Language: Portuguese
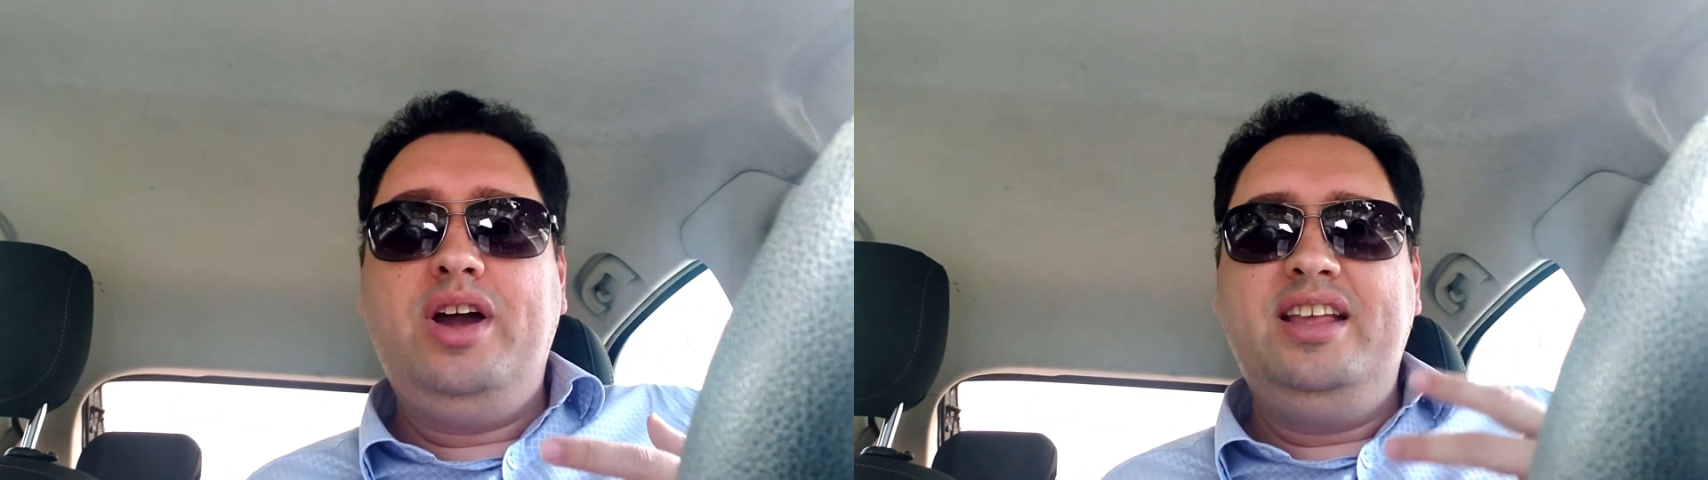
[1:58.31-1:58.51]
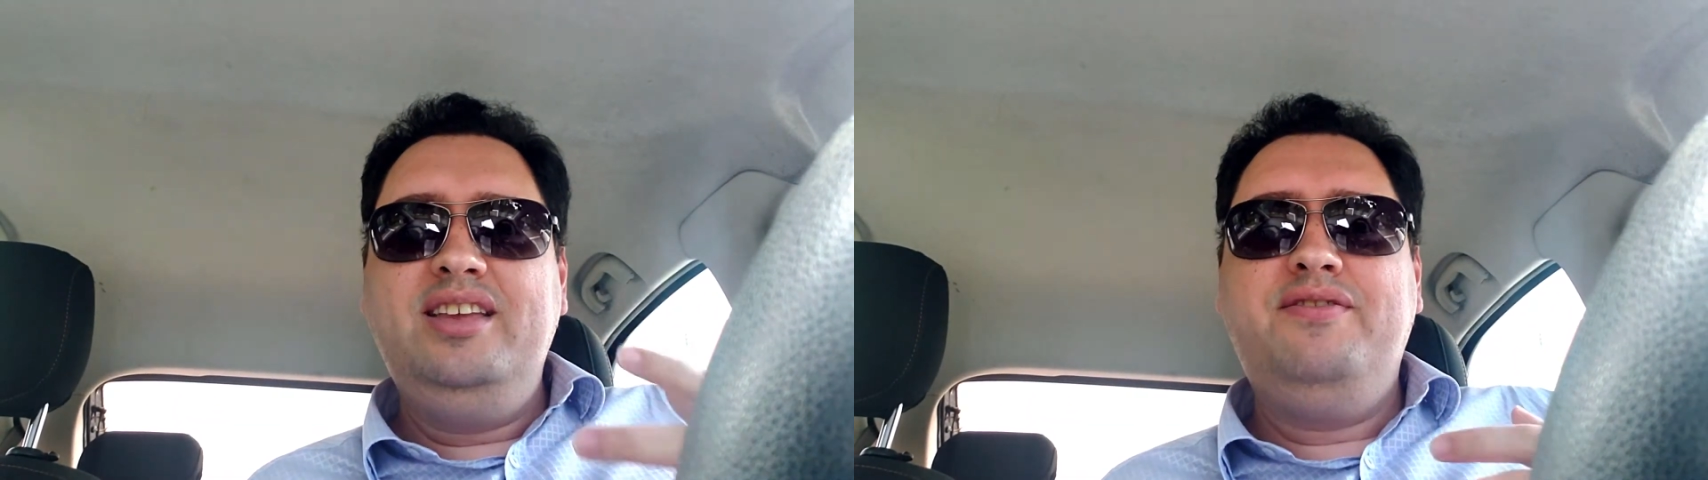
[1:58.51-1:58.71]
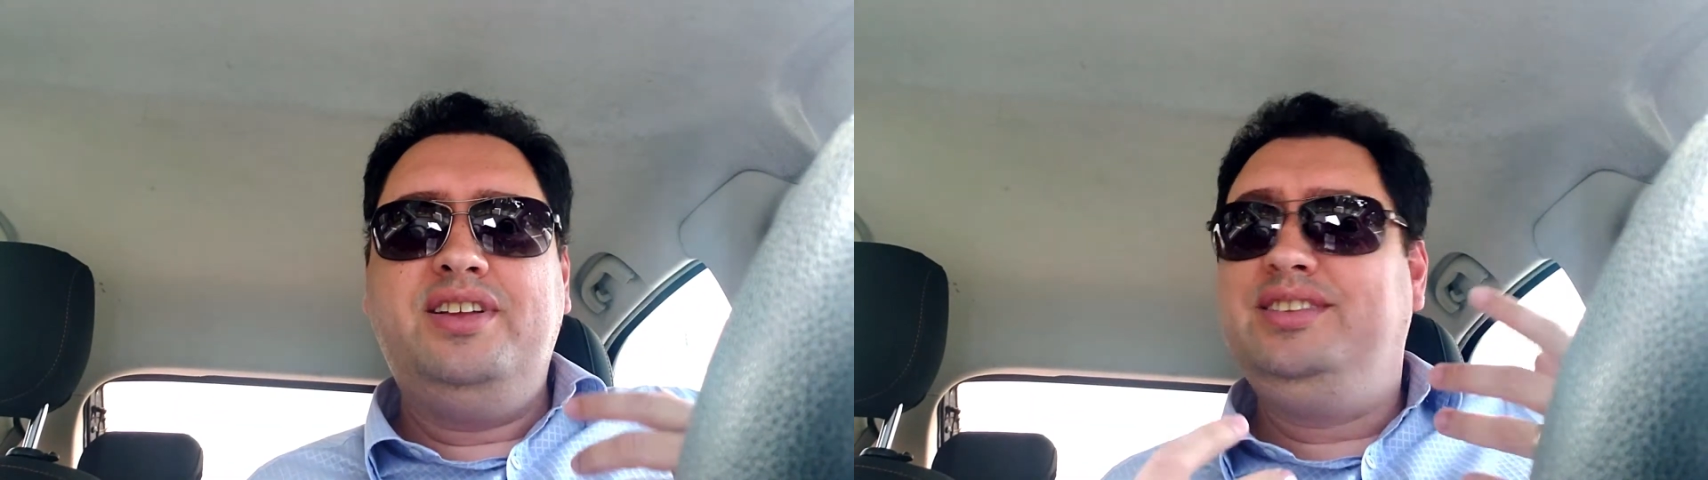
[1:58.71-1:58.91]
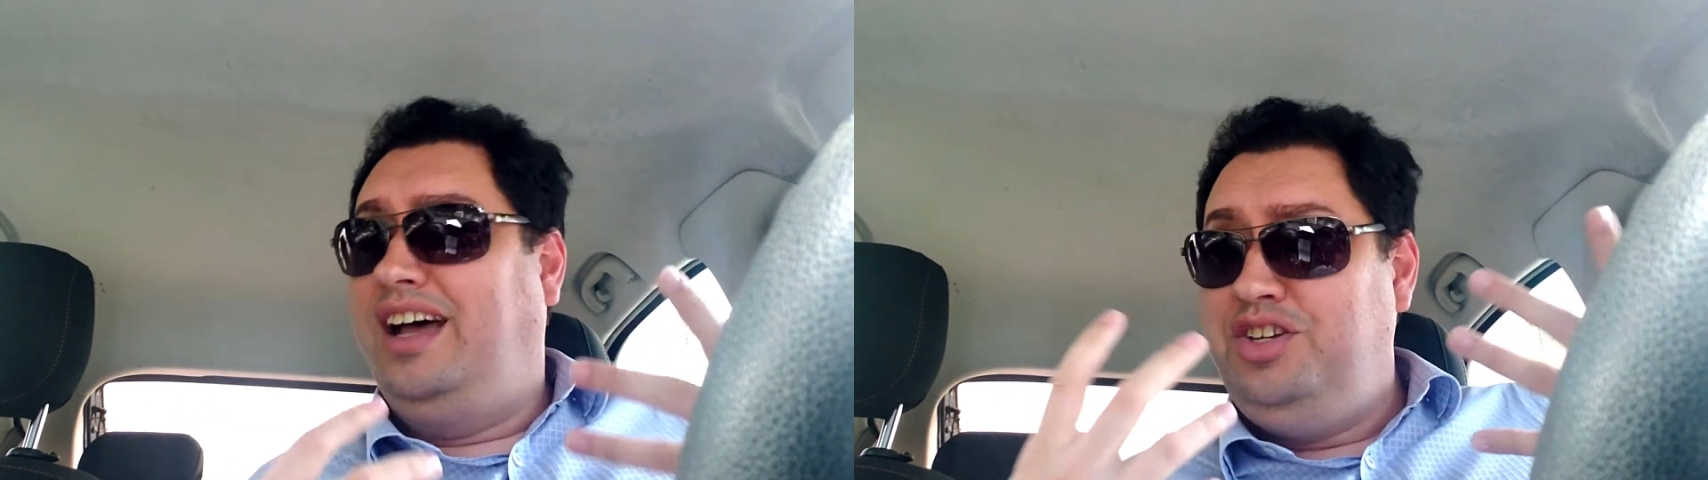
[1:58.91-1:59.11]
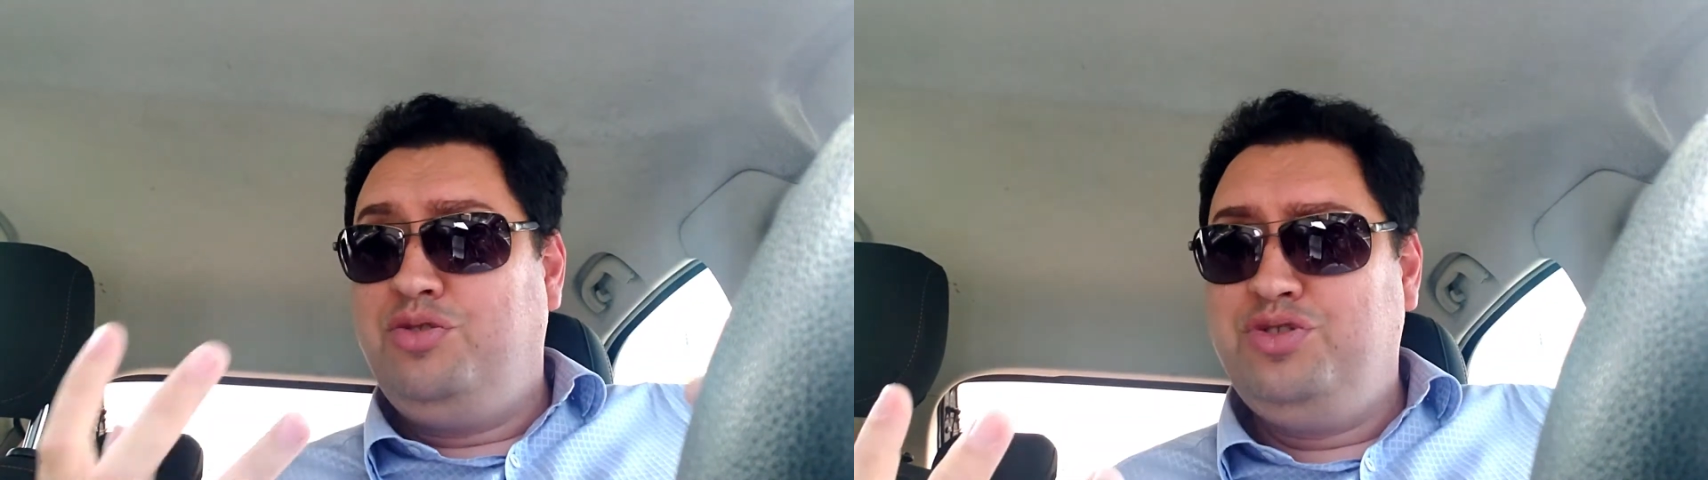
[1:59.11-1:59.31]
rendem
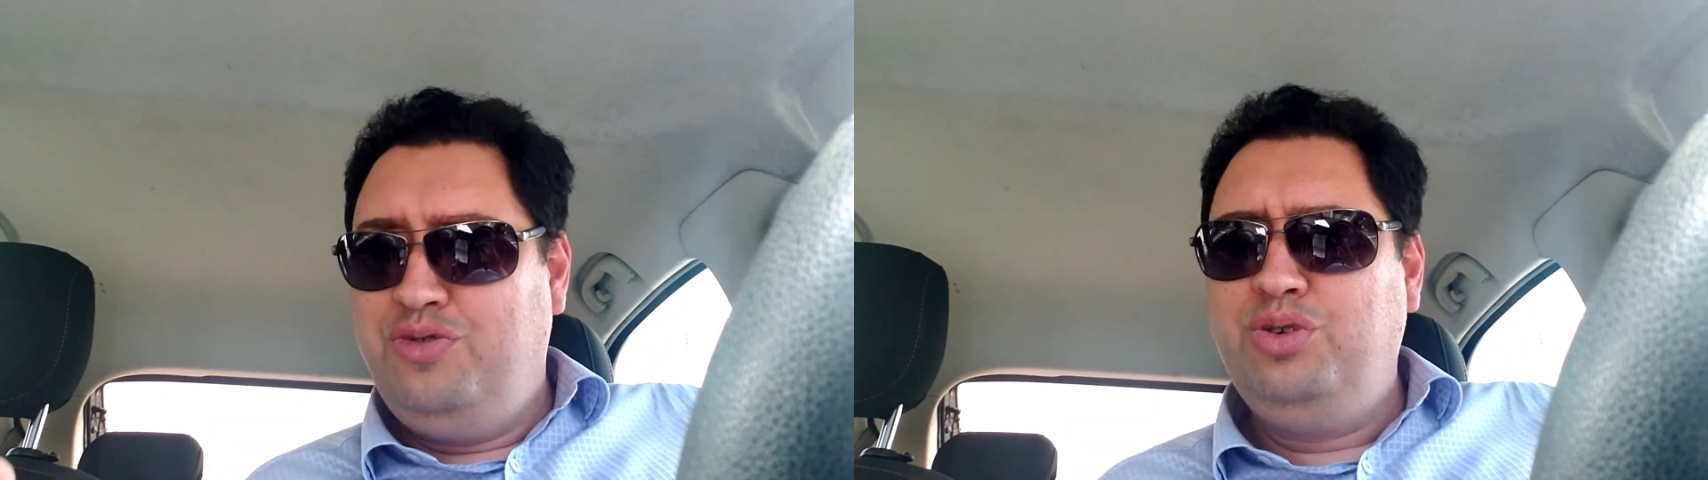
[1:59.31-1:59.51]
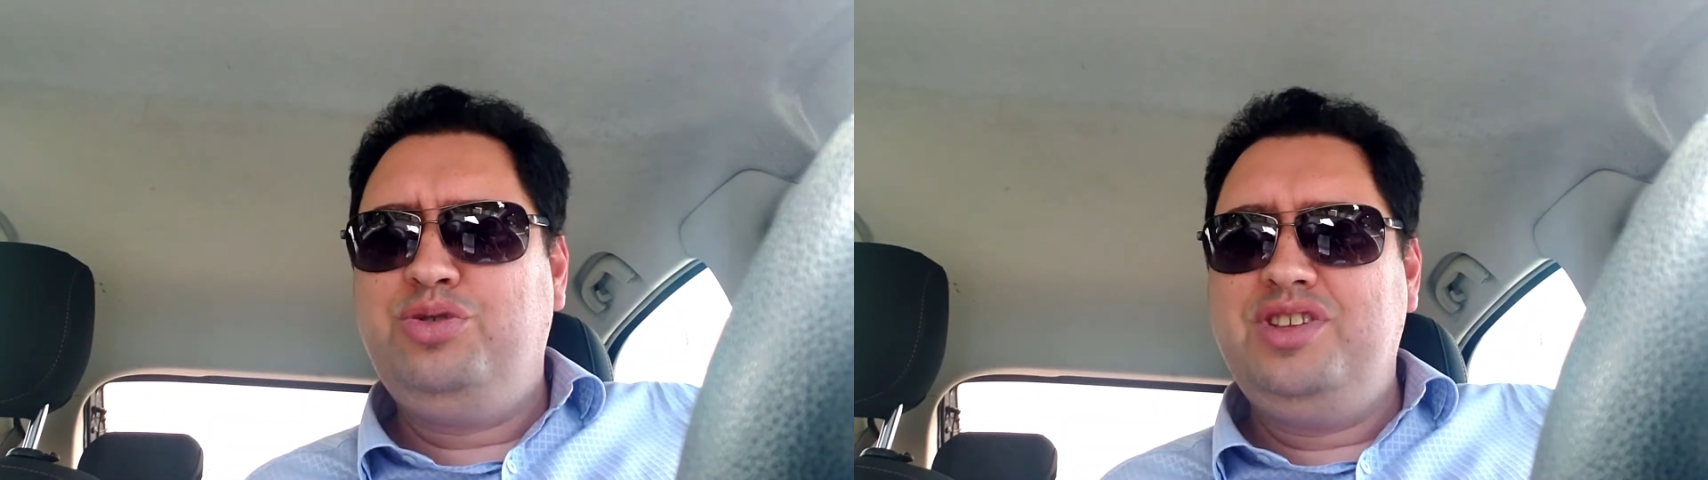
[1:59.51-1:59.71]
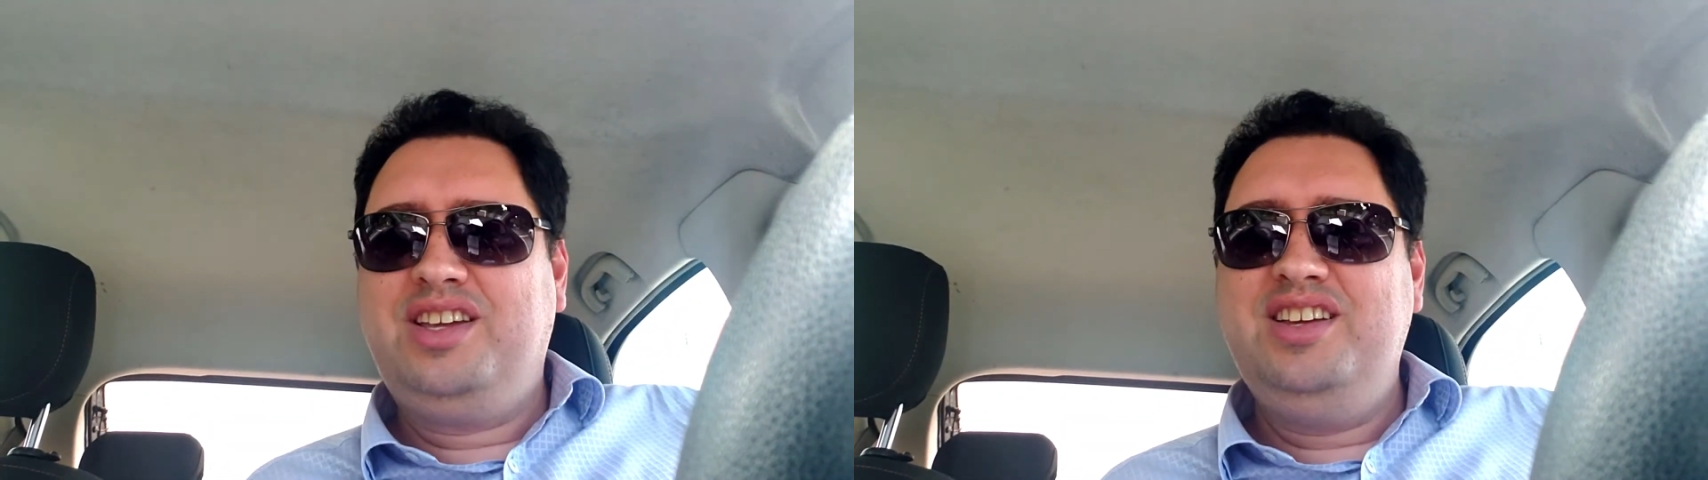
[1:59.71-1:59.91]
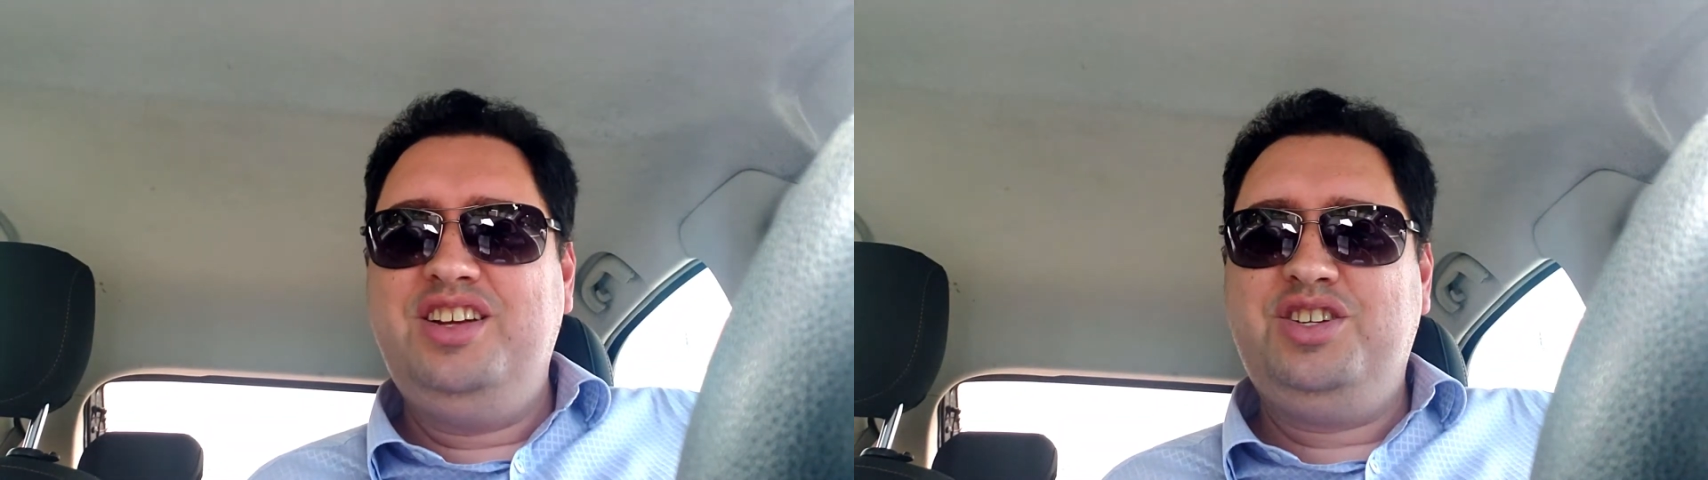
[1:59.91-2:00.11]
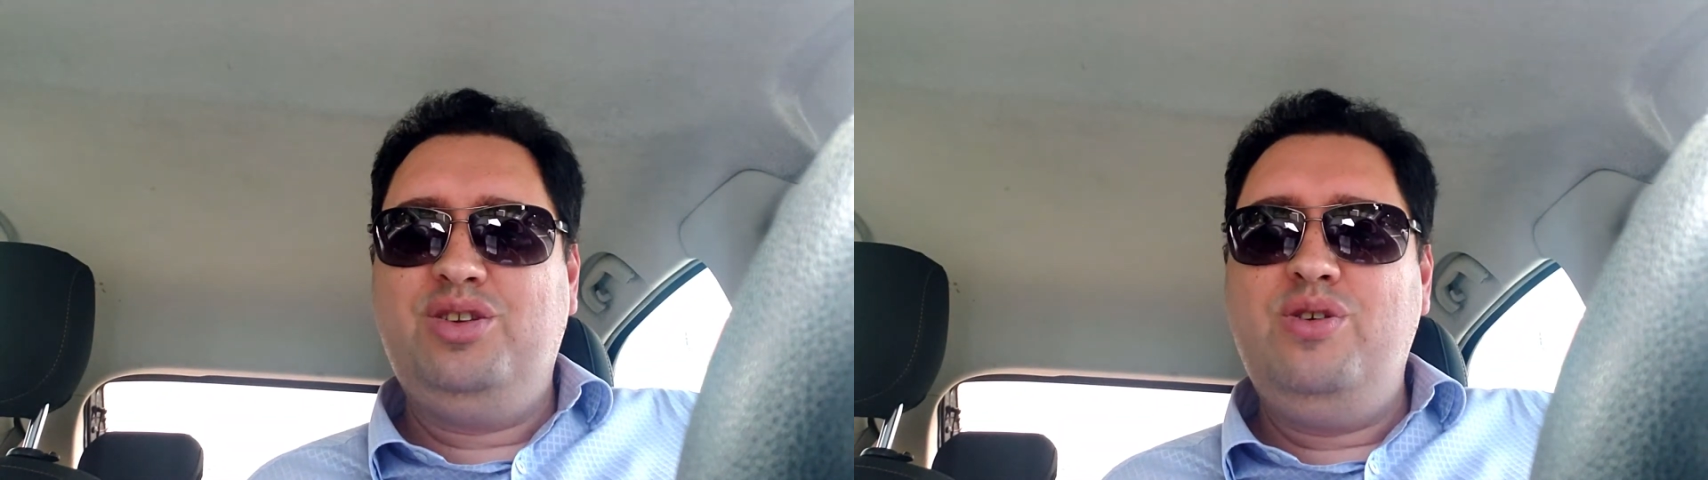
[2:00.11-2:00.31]
fantásticos frutos aqui
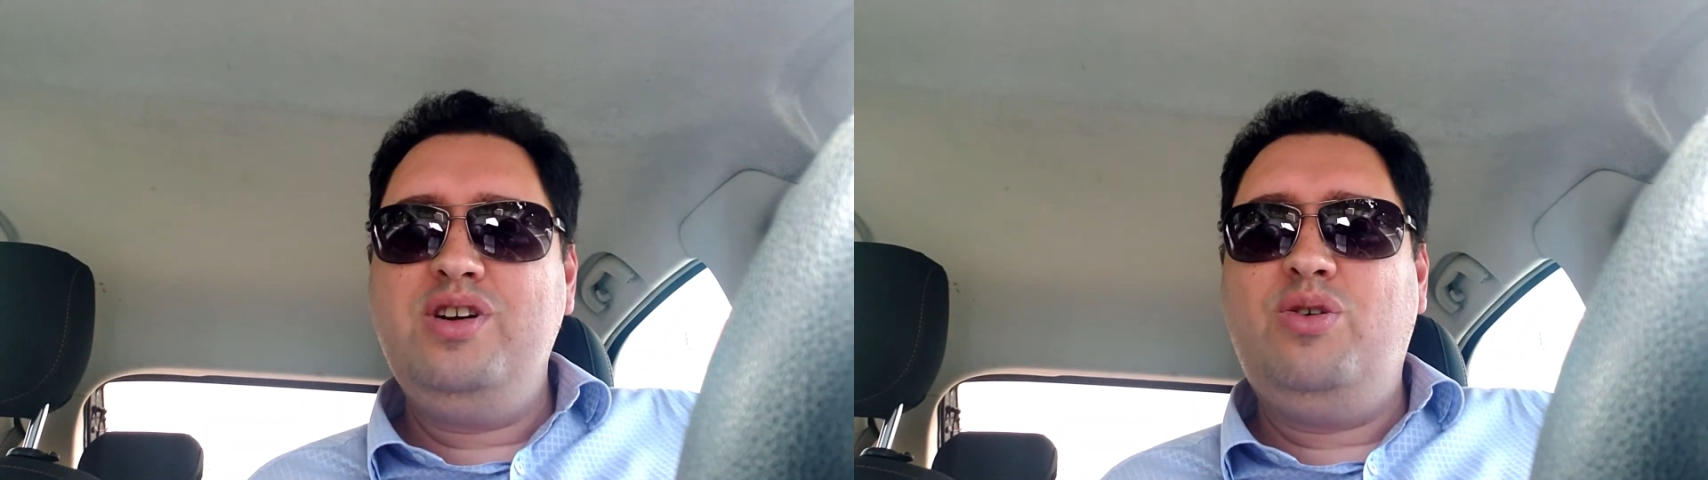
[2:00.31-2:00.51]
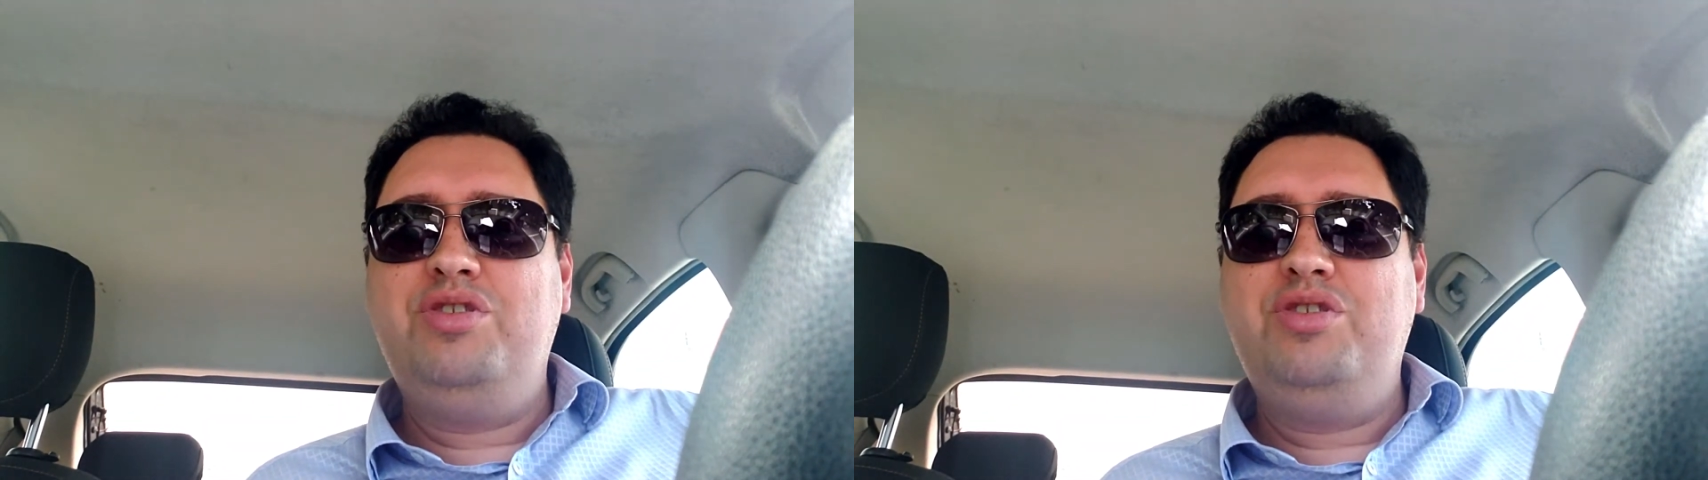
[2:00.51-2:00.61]
neste longa,